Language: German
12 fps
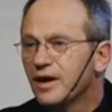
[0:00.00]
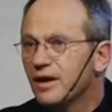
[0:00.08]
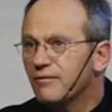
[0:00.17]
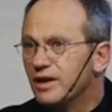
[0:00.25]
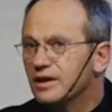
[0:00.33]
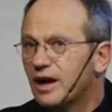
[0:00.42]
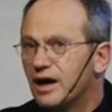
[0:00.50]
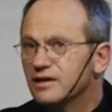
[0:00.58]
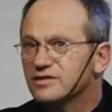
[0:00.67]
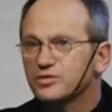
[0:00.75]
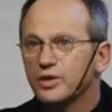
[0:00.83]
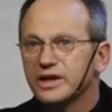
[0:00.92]
wenn
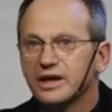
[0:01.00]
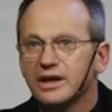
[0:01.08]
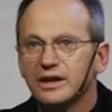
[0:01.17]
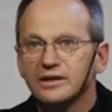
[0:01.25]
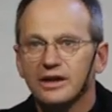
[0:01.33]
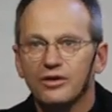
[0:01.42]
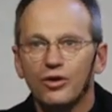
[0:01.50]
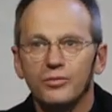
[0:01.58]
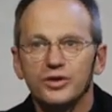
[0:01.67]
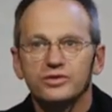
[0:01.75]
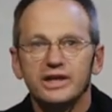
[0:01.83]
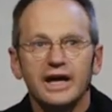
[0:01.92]
alles durcheinander kommen
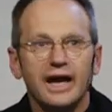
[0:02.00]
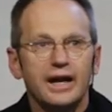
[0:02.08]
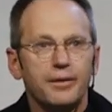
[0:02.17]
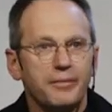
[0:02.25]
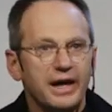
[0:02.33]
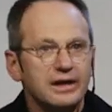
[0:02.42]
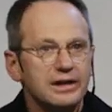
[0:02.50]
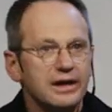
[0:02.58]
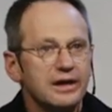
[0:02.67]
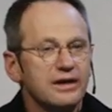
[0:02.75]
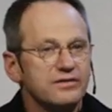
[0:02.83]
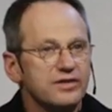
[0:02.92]
und die Elemente
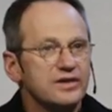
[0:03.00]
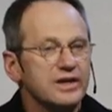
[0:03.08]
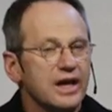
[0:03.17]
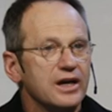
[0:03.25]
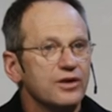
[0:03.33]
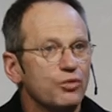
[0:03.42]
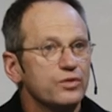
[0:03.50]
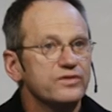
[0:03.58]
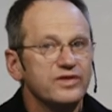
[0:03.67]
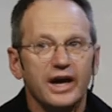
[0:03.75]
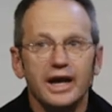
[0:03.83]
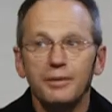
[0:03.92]
sich gegen uns
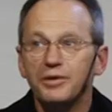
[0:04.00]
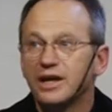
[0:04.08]
erheben,